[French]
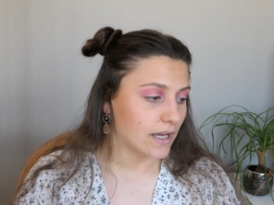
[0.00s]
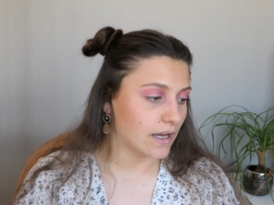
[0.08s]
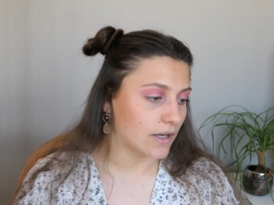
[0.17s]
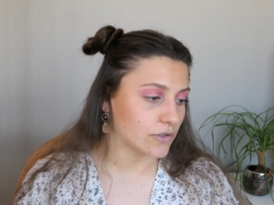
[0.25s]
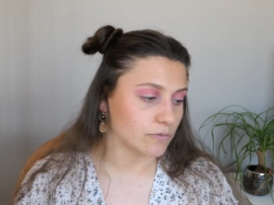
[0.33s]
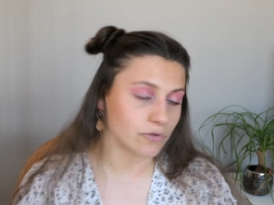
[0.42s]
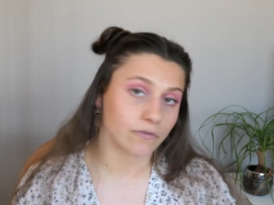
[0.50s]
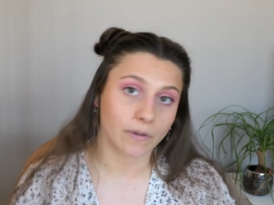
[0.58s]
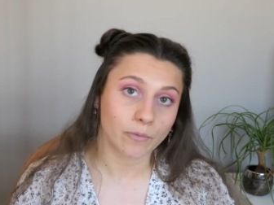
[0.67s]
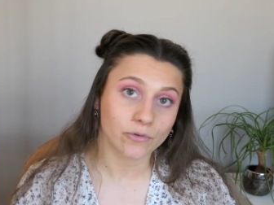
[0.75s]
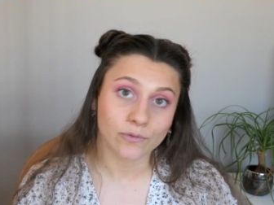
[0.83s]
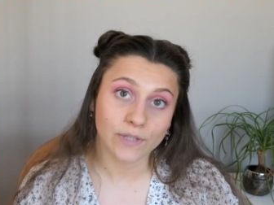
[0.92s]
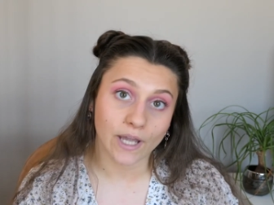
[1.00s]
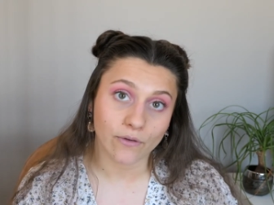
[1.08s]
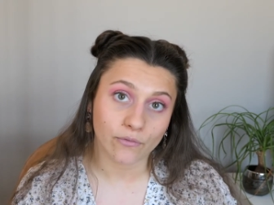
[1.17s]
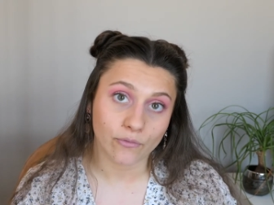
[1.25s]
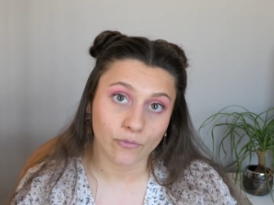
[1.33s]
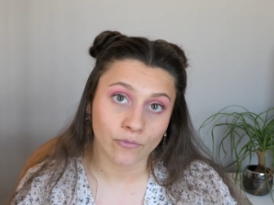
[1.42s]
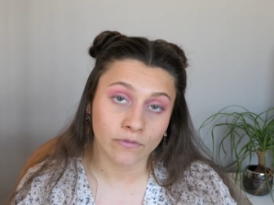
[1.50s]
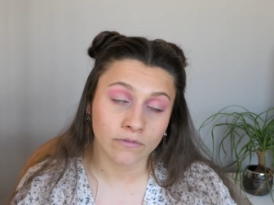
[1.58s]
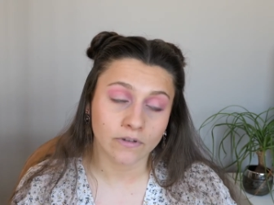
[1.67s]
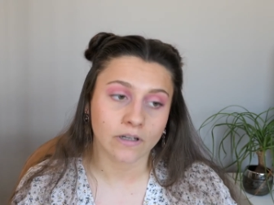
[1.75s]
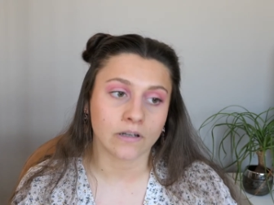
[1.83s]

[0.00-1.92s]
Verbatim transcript: Euh, je me suis vraiment donnée à fond.